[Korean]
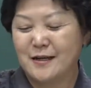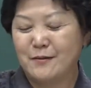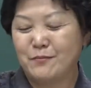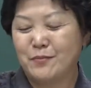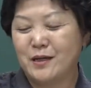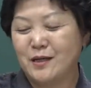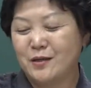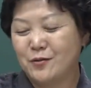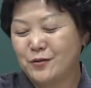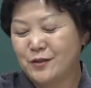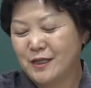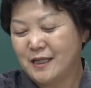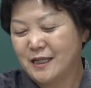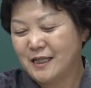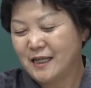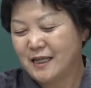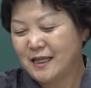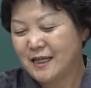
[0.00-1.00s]

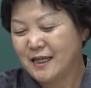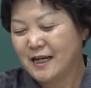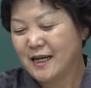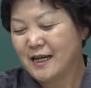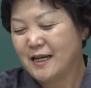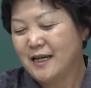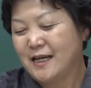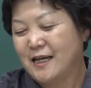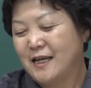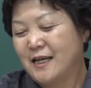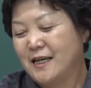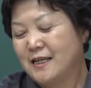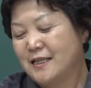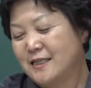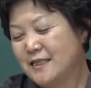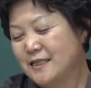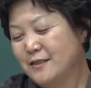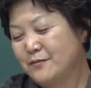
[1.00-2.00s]
비돈이니 그러니까
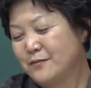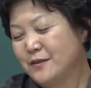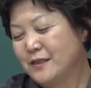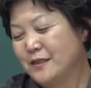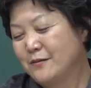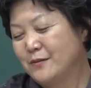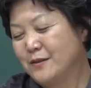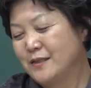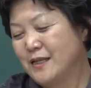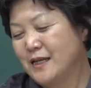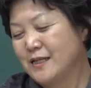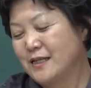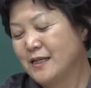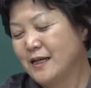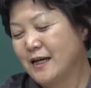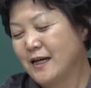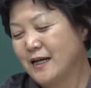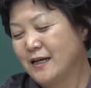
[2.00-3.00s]
이런 싫은 뭐냐면
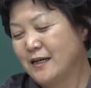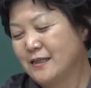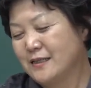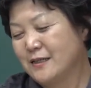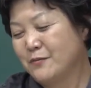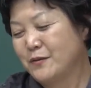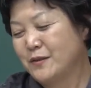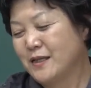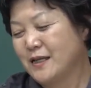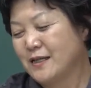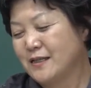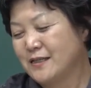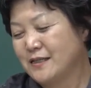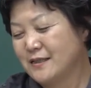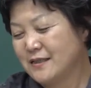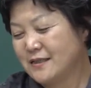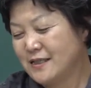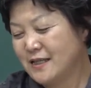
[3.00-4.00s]
세상 아 어차피 세상
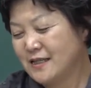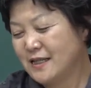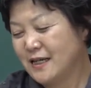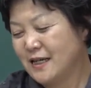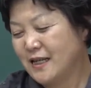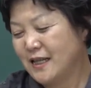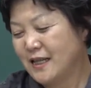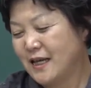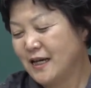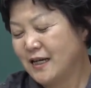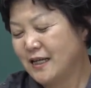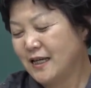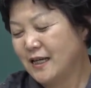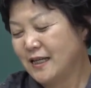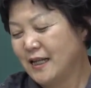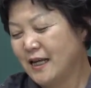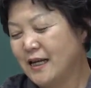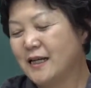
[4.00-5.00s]
그런 세상인데
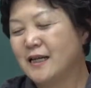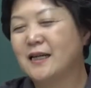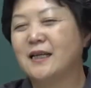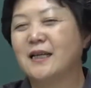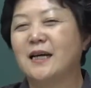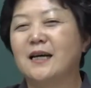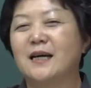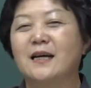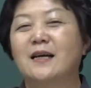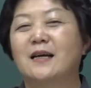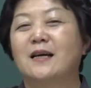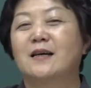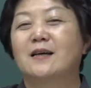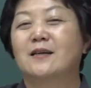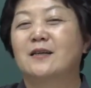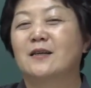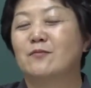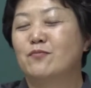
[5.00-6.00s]
그냥 나는 그냥
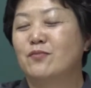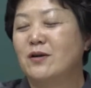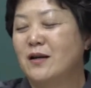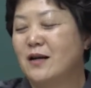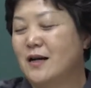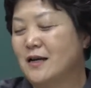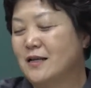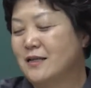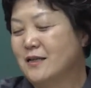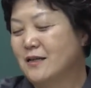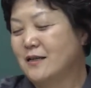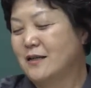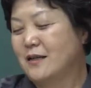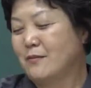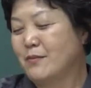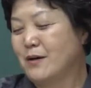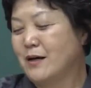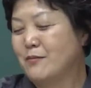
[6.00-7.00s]
그 물러가서
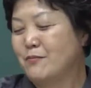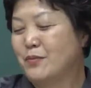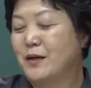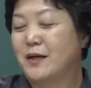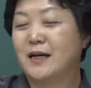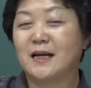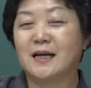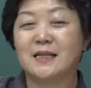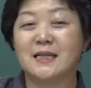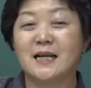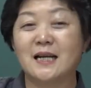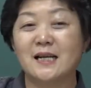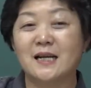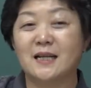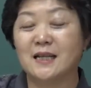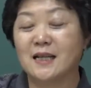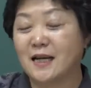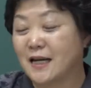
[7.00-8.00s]
그냥 마음 편하게
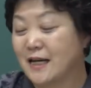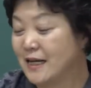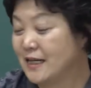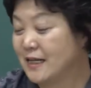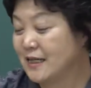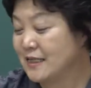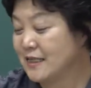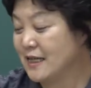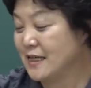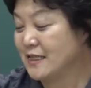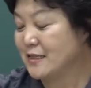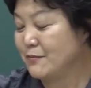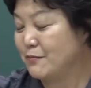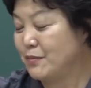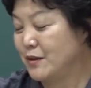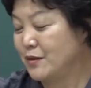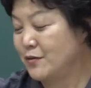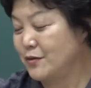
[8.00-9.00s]
살련다라는 그게 이제
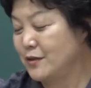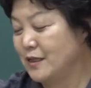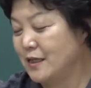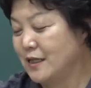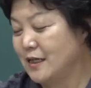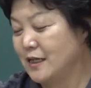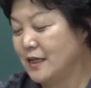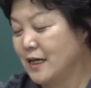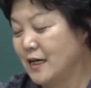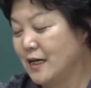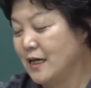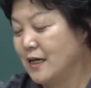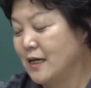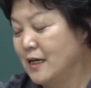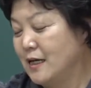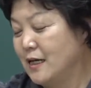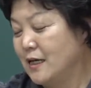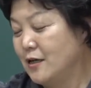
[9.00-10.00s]
비돈이니까
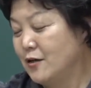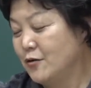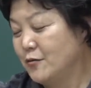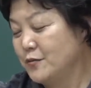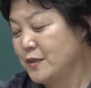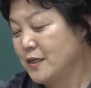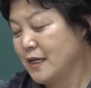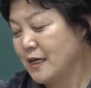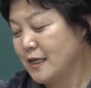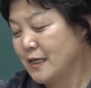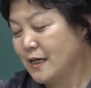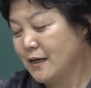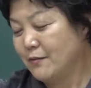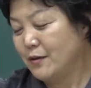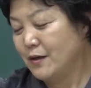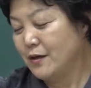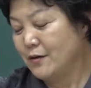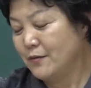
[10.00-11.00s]
이롭지
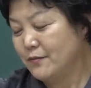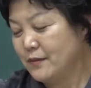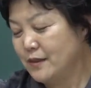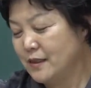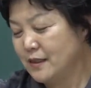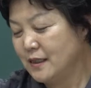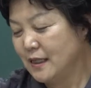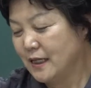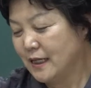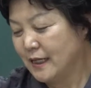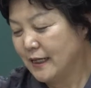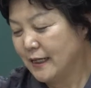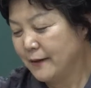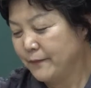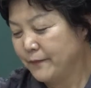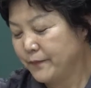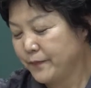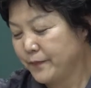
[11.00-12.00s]
아니함이 없느니라.